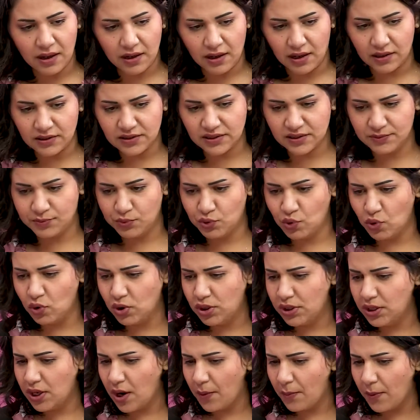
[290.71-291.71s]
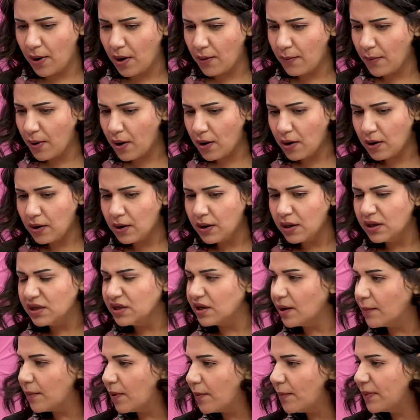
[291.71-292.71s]
قصدي بيقول لي يا بابا يا
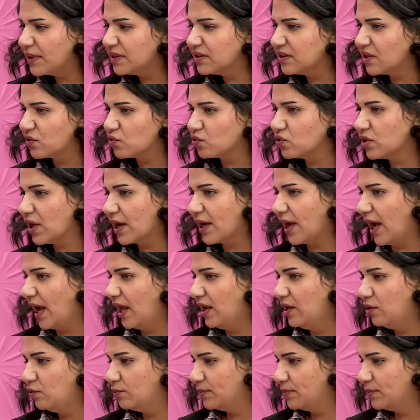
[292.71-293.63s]
بابا انت صوتك عالي